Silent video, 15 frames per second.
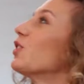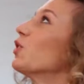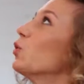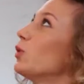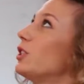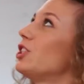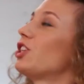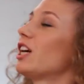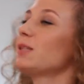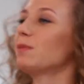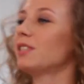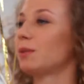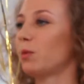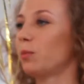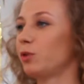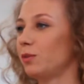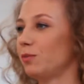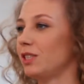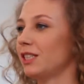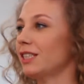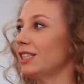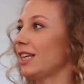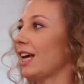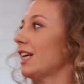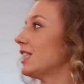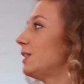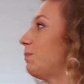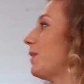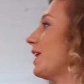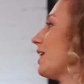Ну, сейчас мы с тобой будем делать
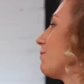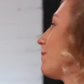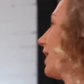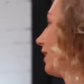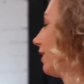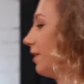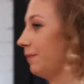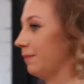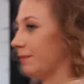эксперимент.